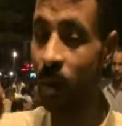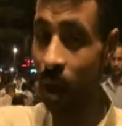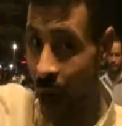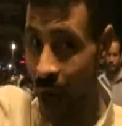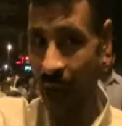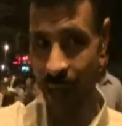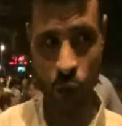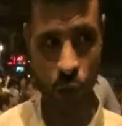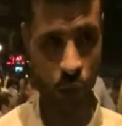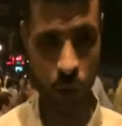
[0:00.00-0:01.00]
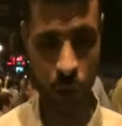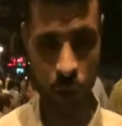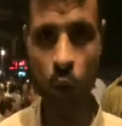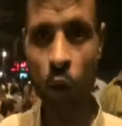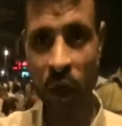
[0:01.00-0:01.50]
ما راح عهده
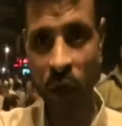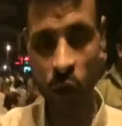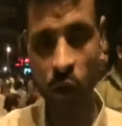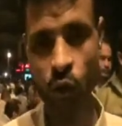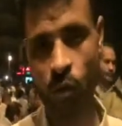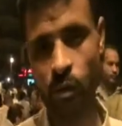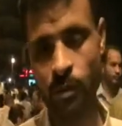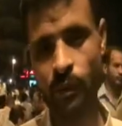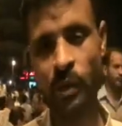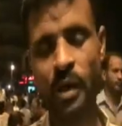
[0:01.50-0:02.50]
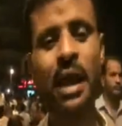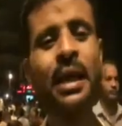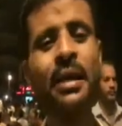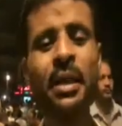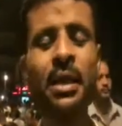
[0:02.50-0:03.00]
وجيت انتوا انا
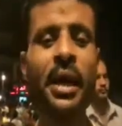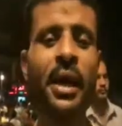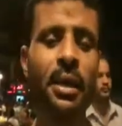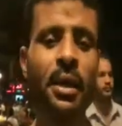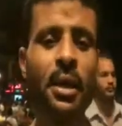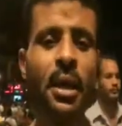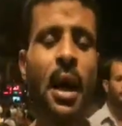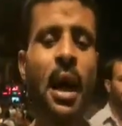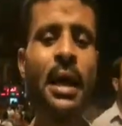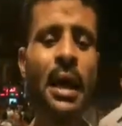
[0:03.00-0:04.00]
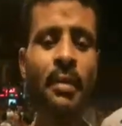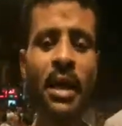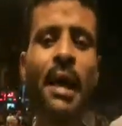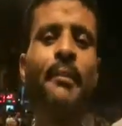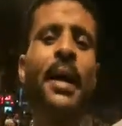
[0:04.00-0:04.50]
الميدان انا
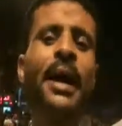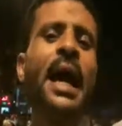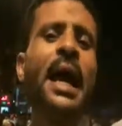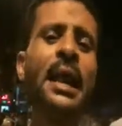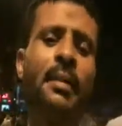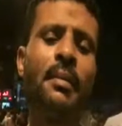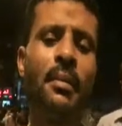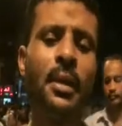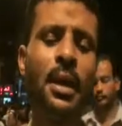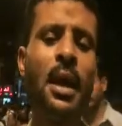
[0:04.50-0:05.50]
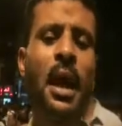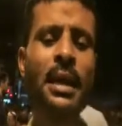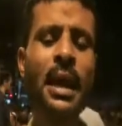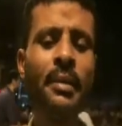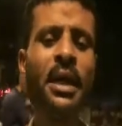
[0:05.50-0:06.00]
الميدان بتكلم
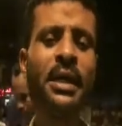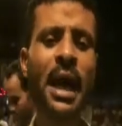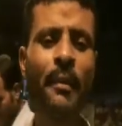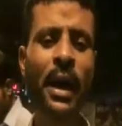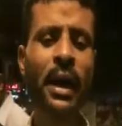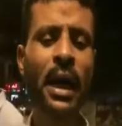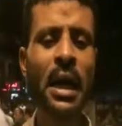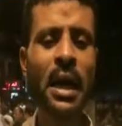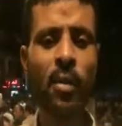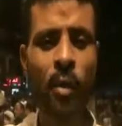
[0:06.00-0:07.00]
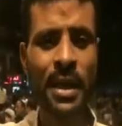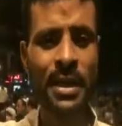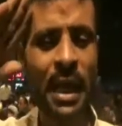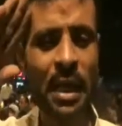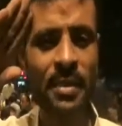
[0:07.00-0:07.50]
انا الميدان بتكلم
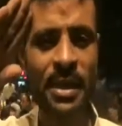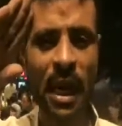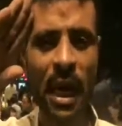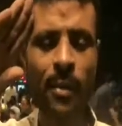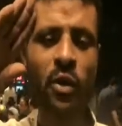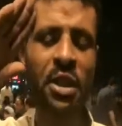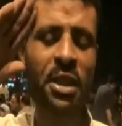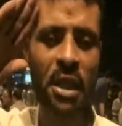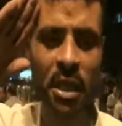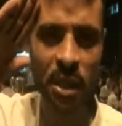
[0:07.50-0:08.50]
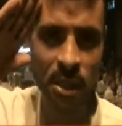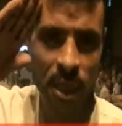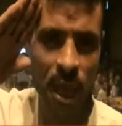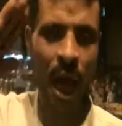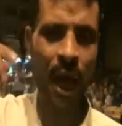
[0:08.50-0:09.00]
وبسلم سلام وجديد
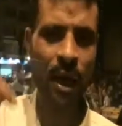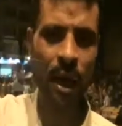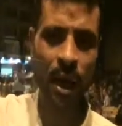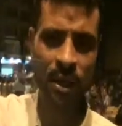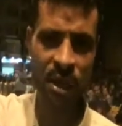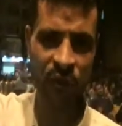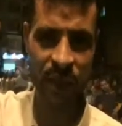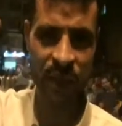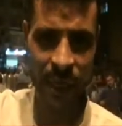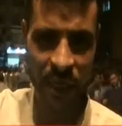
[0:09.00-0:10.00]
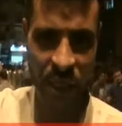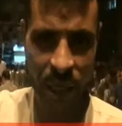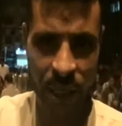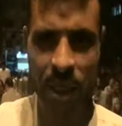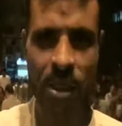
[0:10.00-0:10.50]
على ارضي فداني
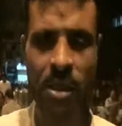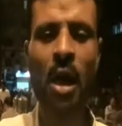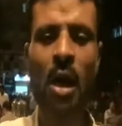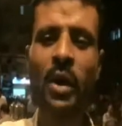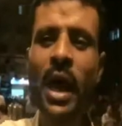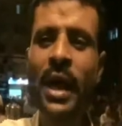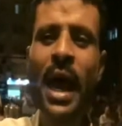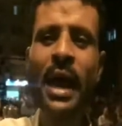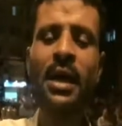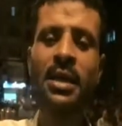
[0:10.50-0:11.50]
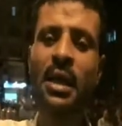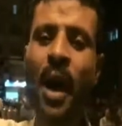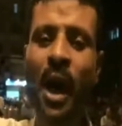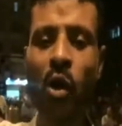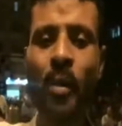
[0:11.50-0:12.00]
شهيد ويناير
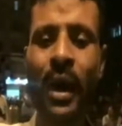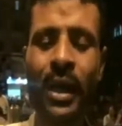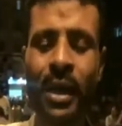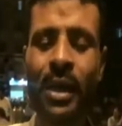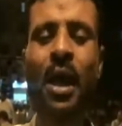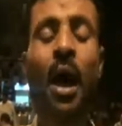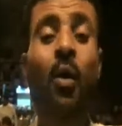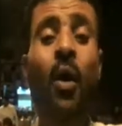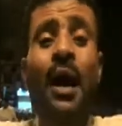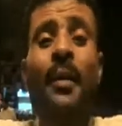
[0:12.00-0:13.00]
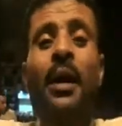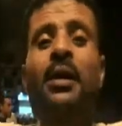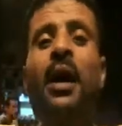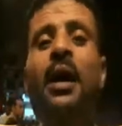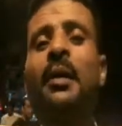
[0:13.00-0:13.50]
صباح يوم عيد
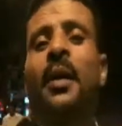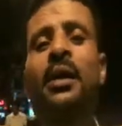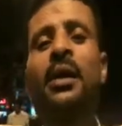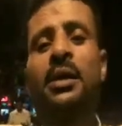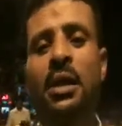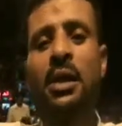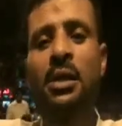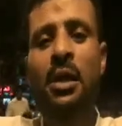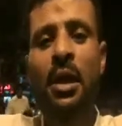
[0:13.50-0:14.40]
وعبرنا لبر جديد